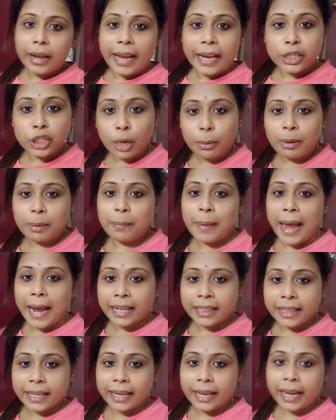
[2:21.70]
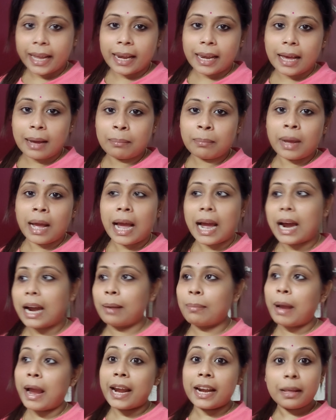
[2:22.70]
এই সবে ব্যাংক থেকে এলাম আর
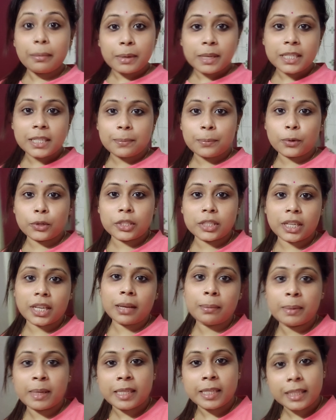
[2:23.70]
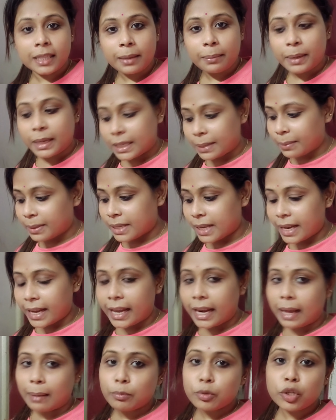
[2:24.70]
বাইরে বৃষ্টি পড়ছে বৃষ্টিতে ভিজে ভিজেই
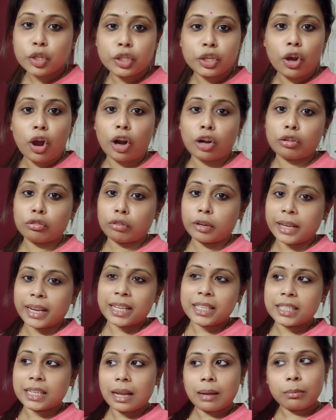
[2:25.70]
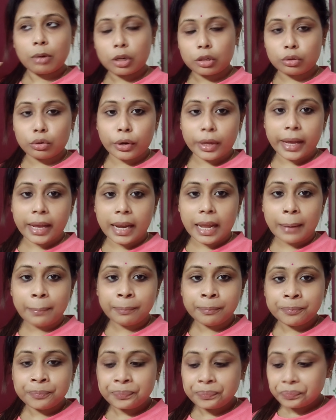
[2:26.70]
এলাম যদিও অটো করে গেছিলাম অটো করে এলাম
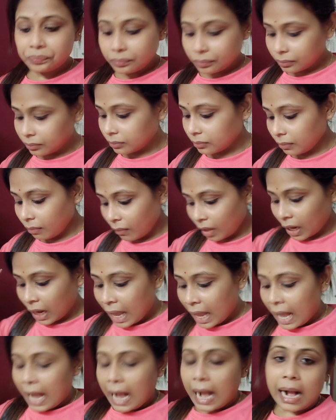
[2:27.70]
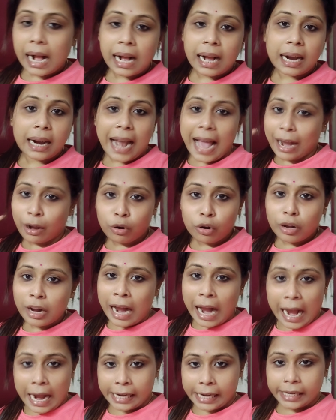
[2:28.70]
আর এখনও
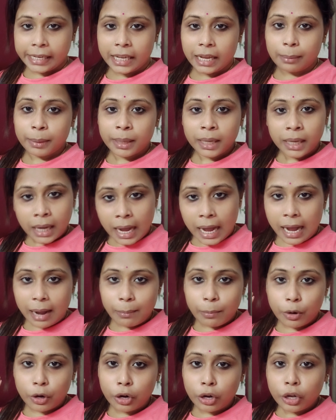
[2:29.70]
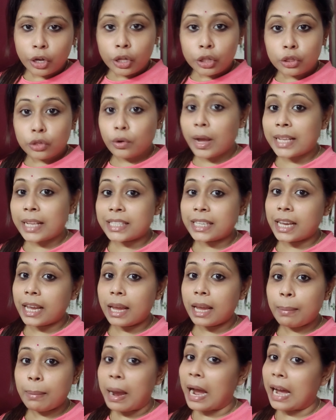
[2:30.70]
খাইনি আমি খাবো তো আজকে
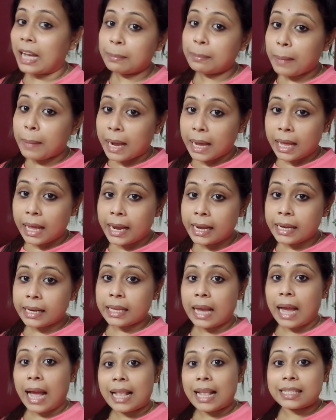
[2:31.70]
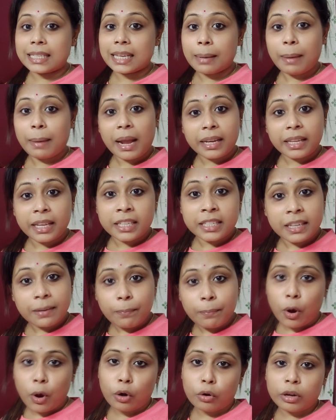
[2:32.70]
ভাত বানাইনি আজকে বানিয়েছি
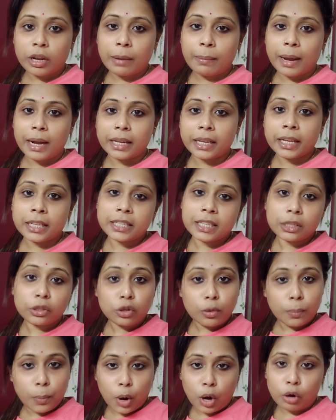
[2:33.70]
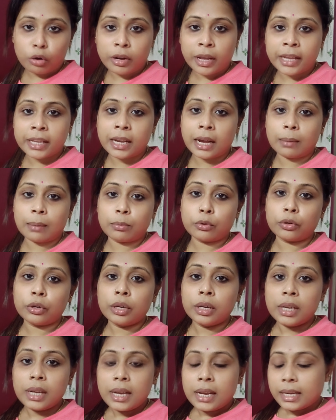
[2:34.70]
পরোটা বানিয়েছি তো পরোটাই খাবো
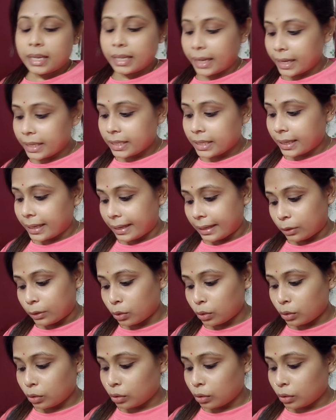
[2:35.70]
ঠিক আছে তো